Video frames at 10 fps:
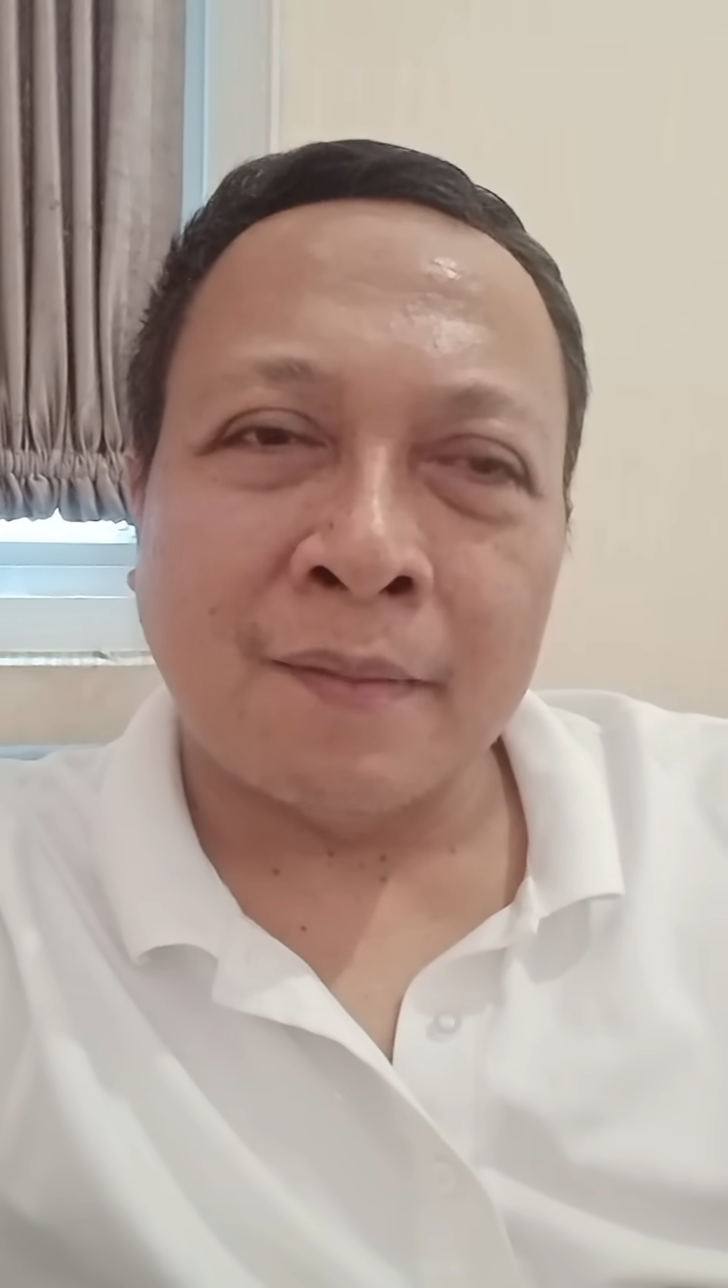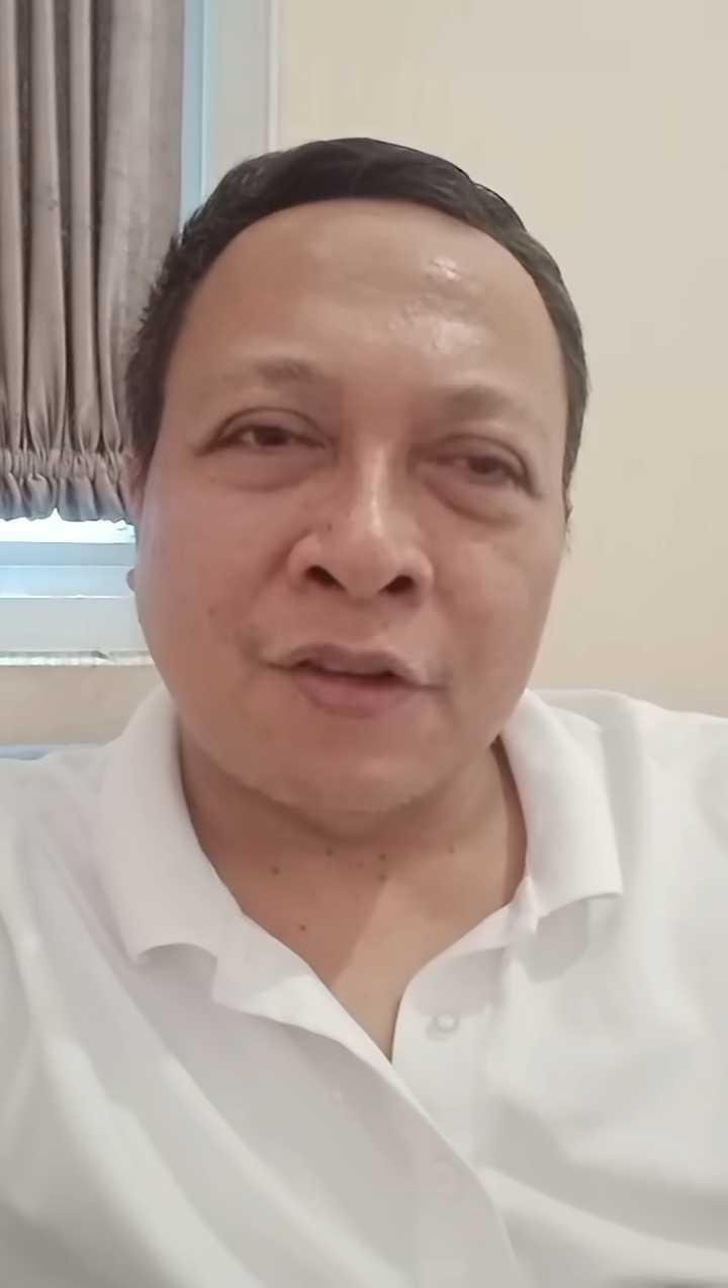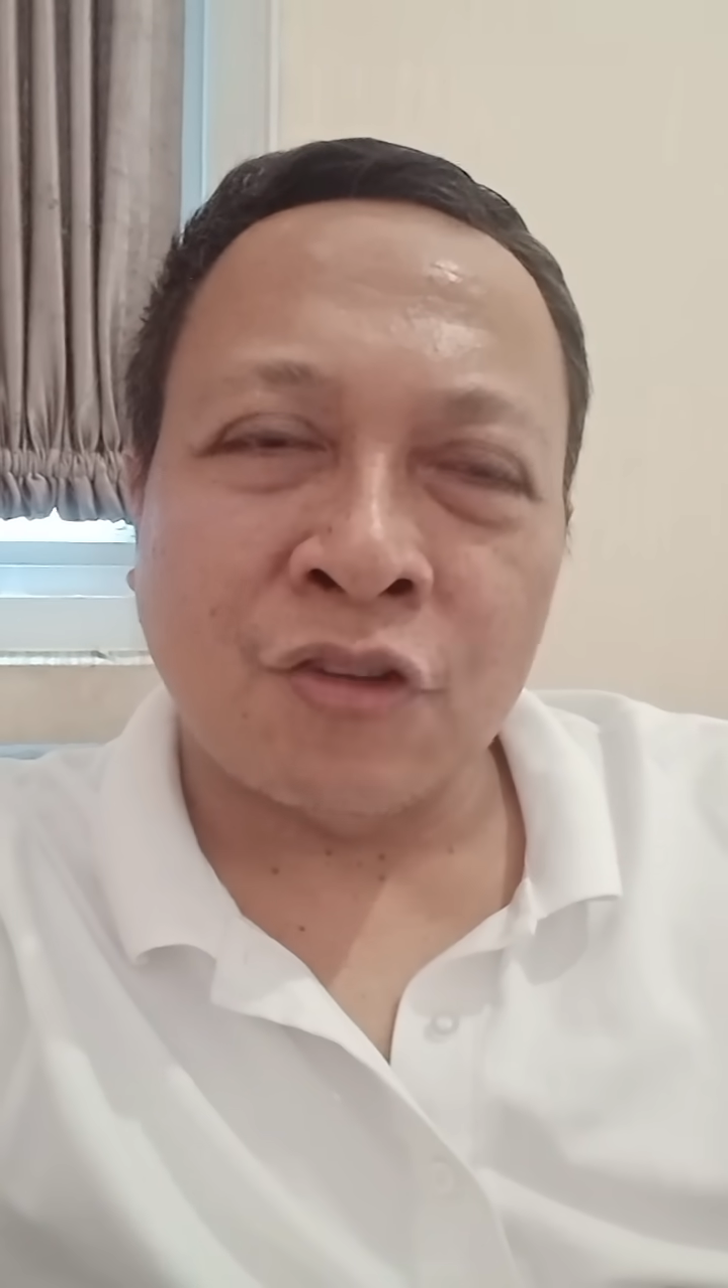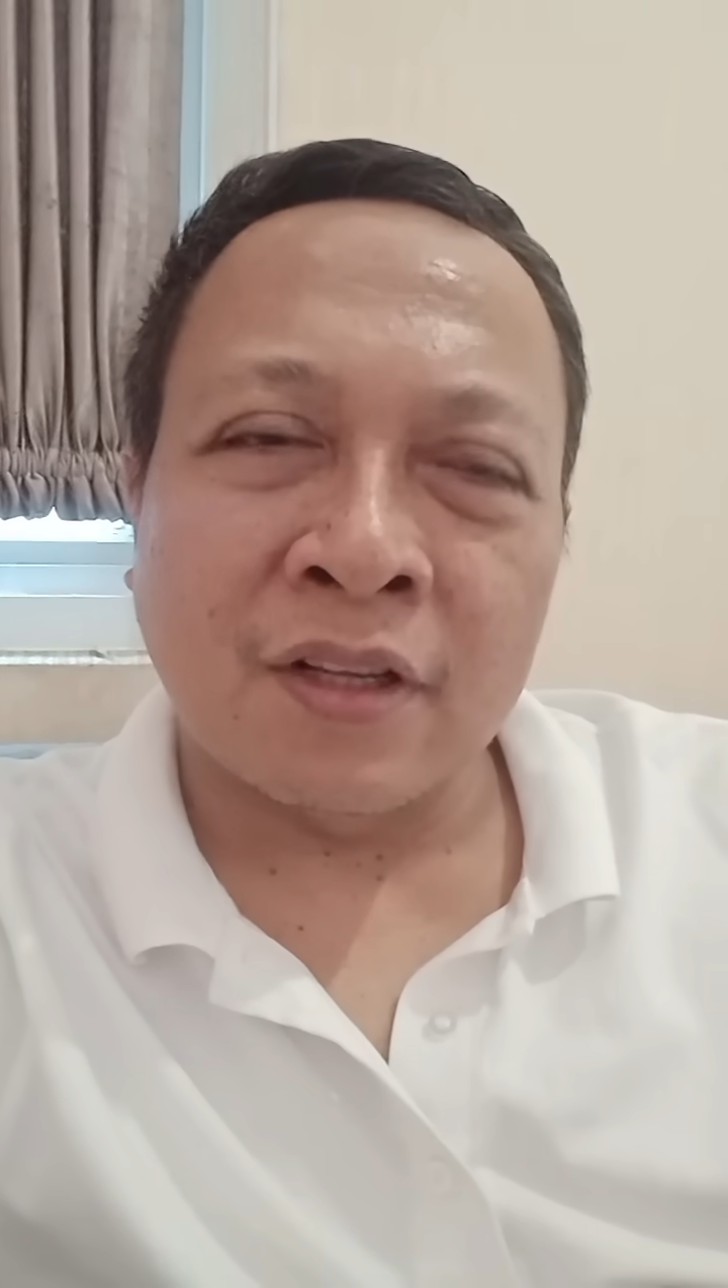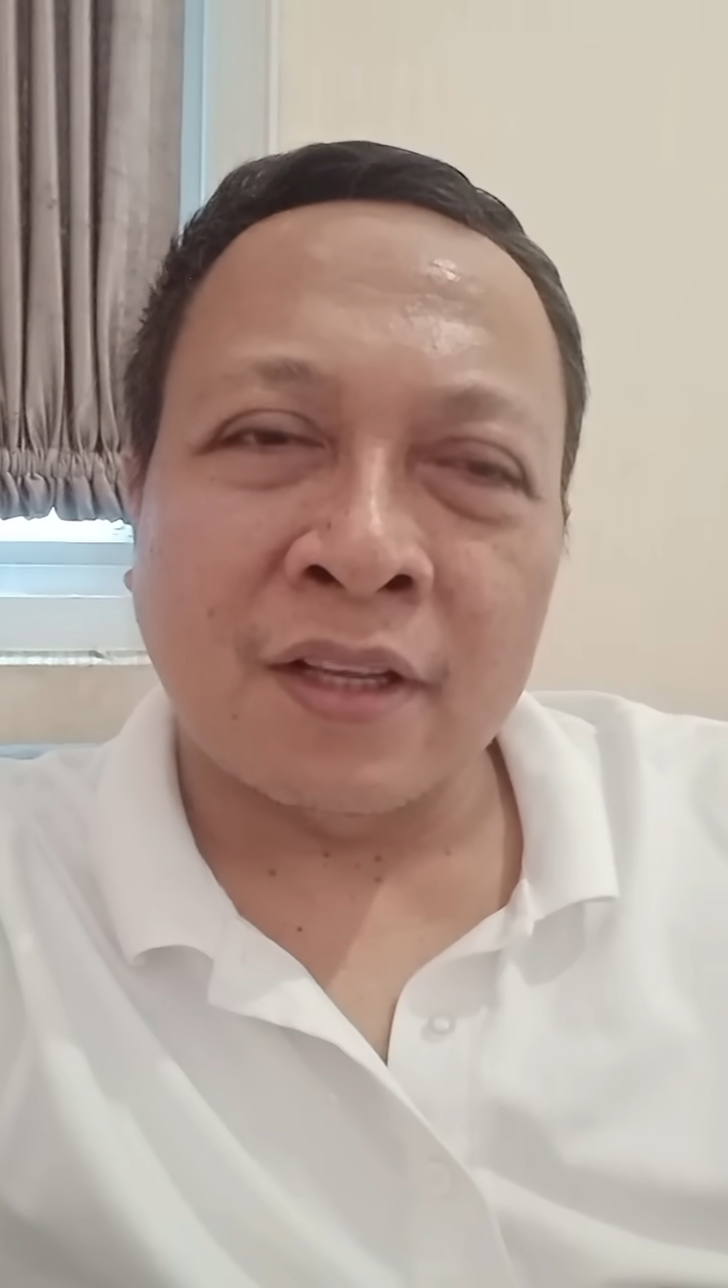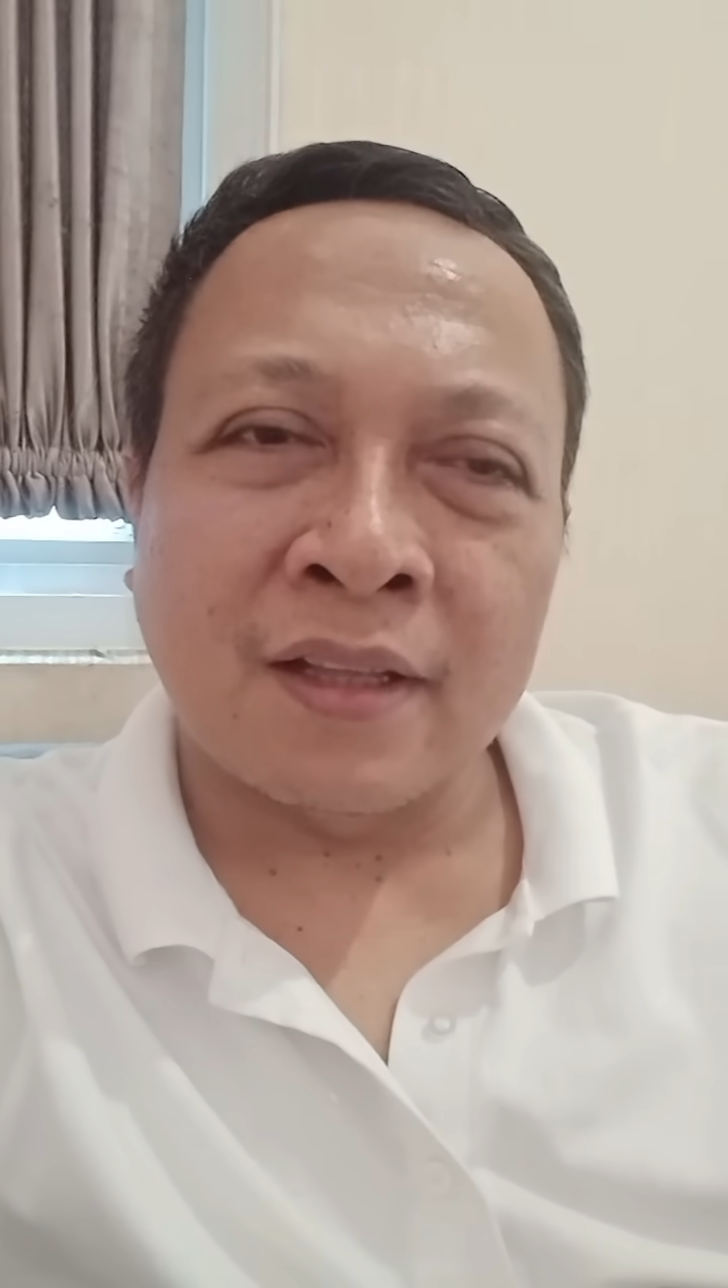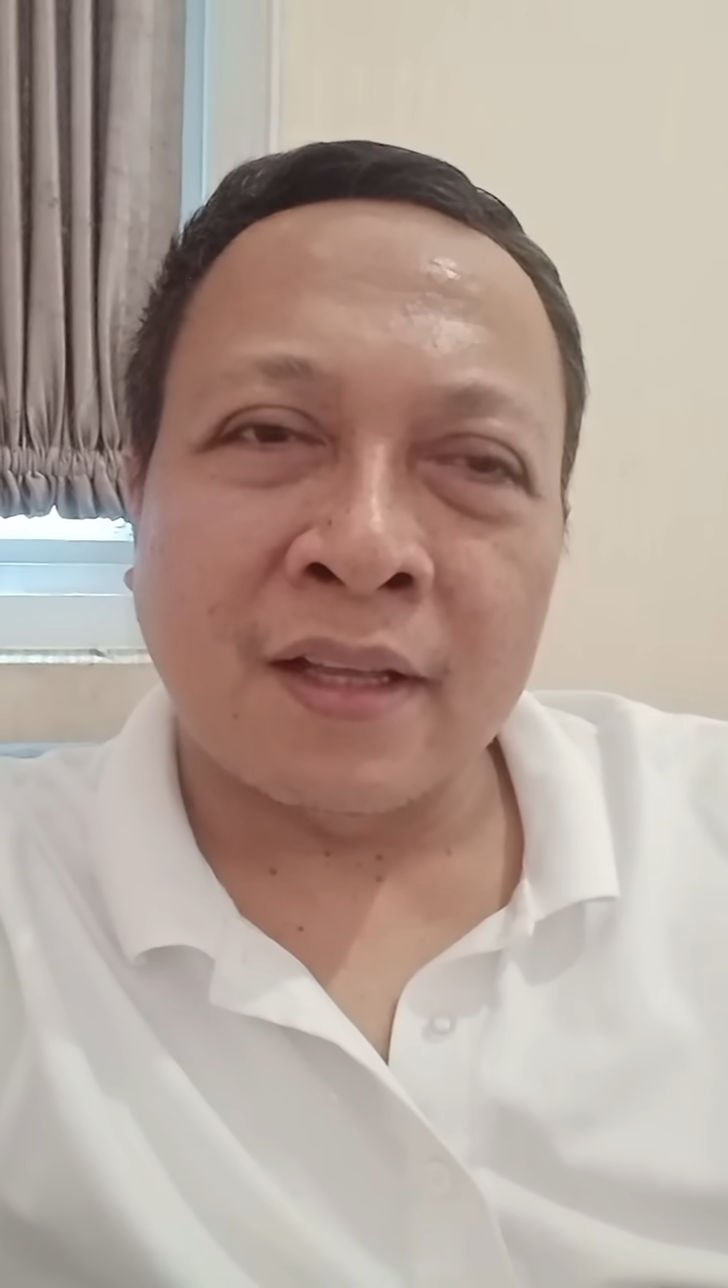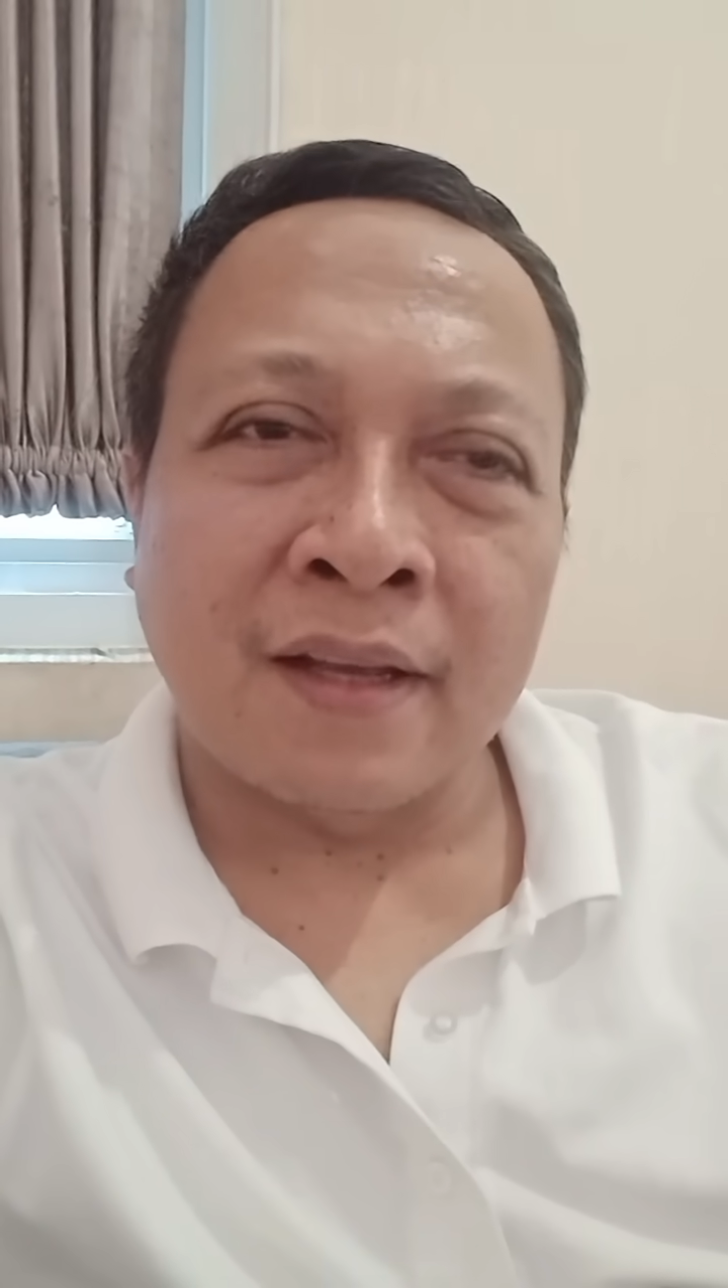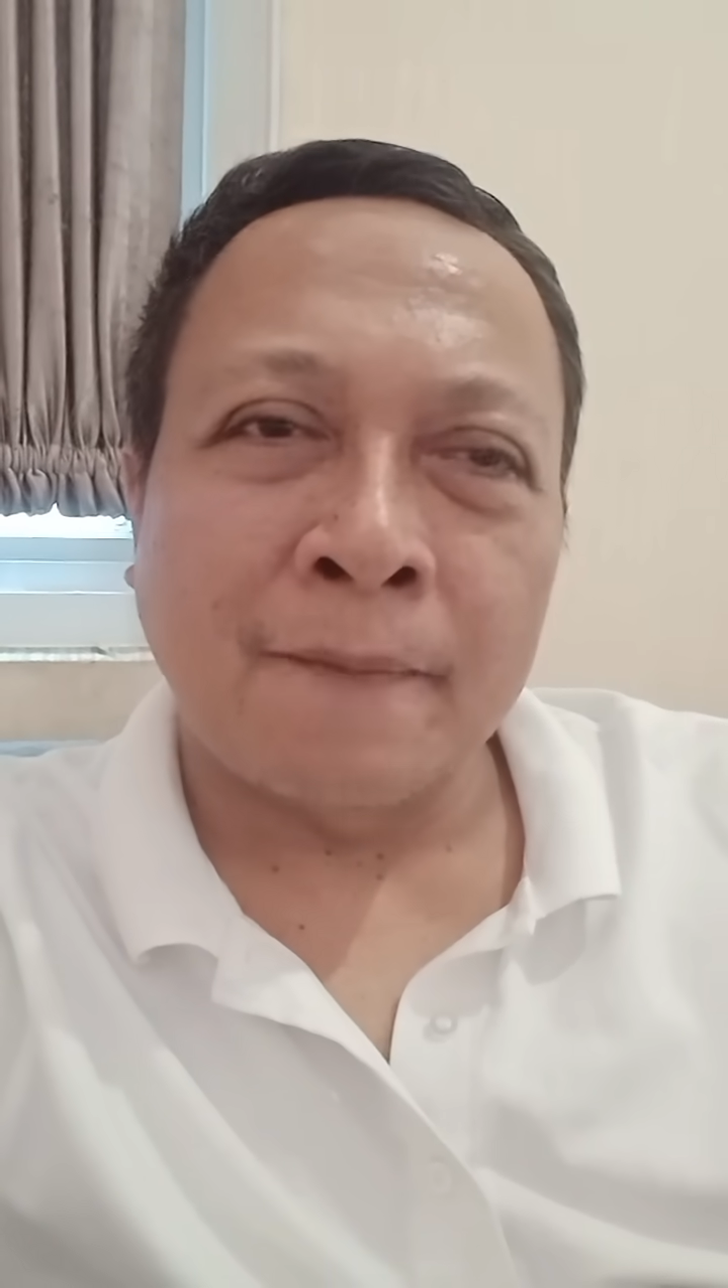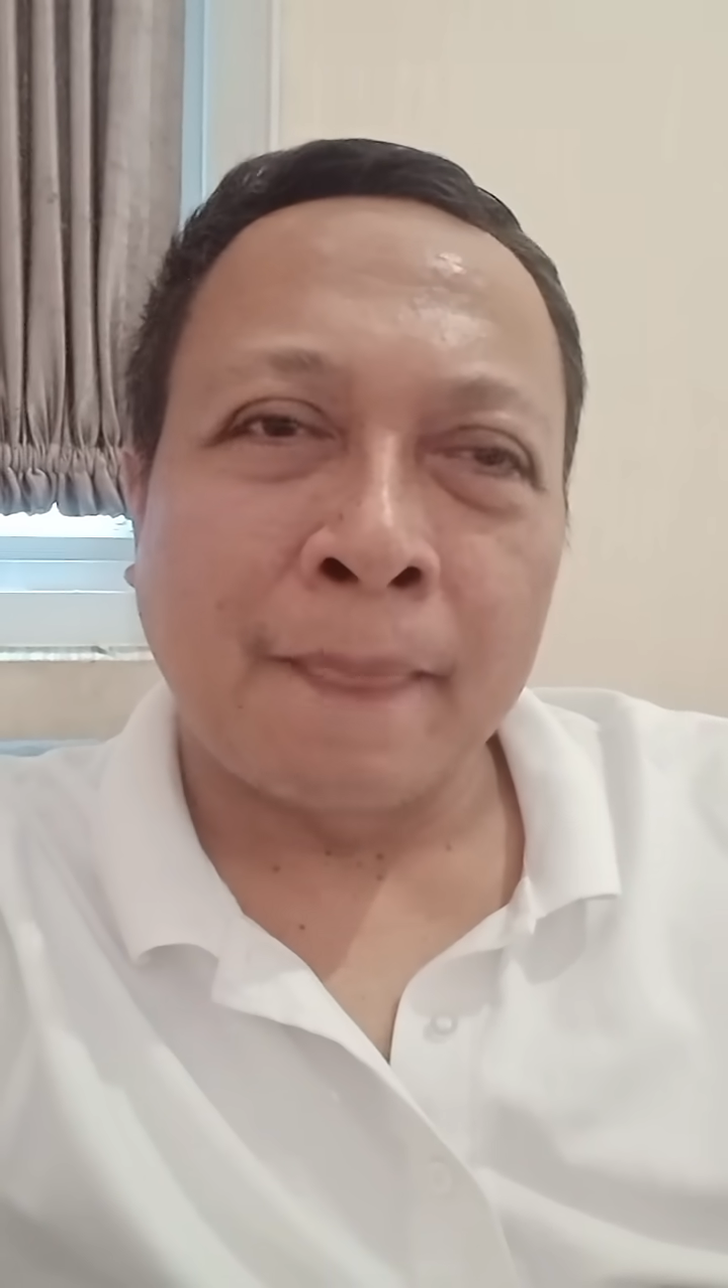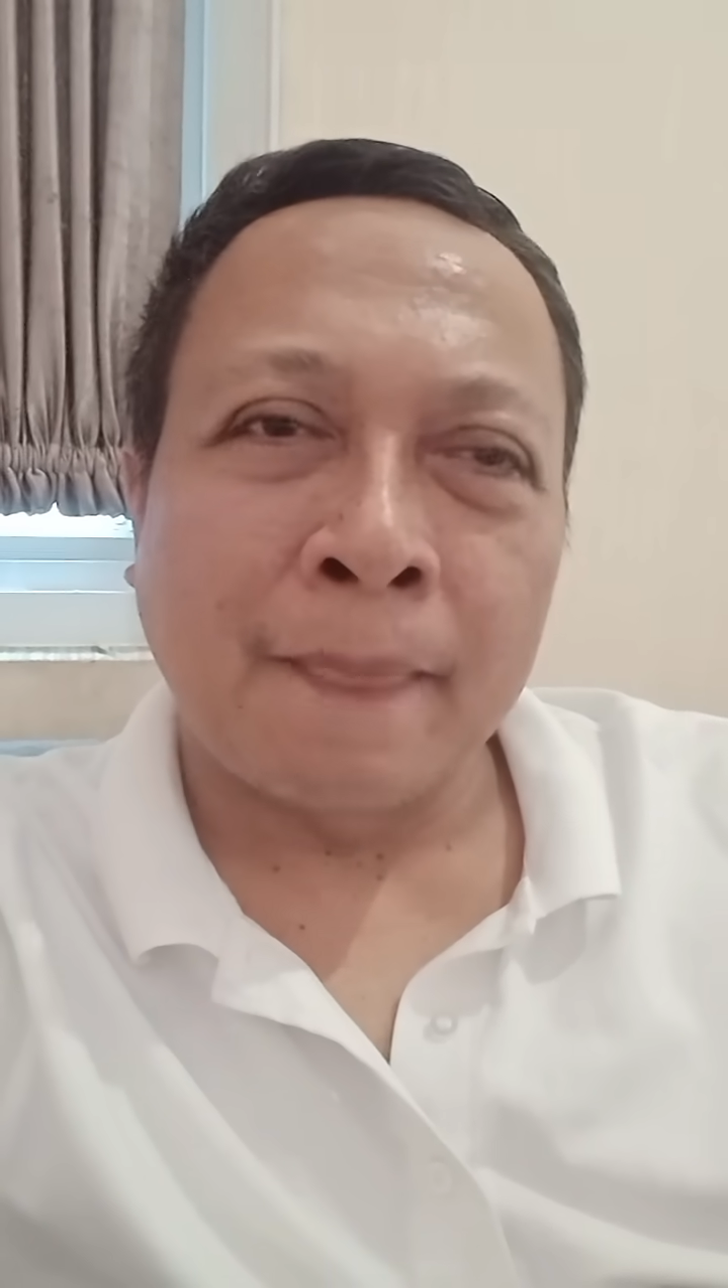tim nasional kita